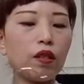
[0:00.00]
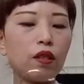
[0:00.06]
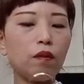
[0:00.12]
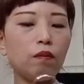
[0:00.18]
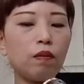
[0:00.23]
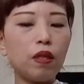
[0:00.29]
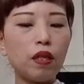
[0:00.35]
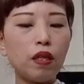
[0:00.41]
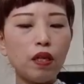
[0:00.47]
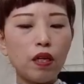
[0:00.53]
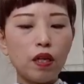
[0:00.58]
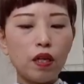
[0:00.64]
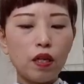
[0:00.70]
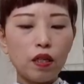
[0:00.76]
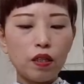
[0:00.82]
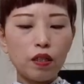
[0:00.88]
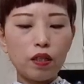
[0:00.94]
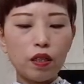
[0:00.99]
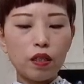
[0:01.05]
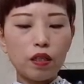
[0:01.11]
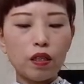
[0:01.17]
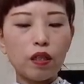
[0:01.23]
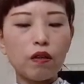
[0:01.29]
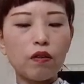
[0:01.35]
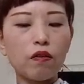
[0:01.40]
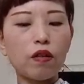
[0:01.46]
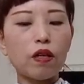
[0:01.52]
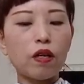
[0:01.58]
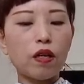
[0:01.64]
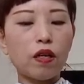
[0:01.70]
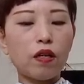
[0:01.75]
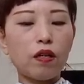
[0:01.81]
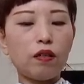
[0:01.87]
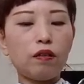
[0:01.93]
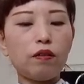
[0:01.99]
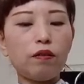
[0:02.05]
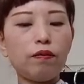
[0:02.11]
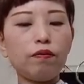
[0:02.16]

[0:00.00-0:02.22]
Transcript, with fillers: 決めれなかったんだよね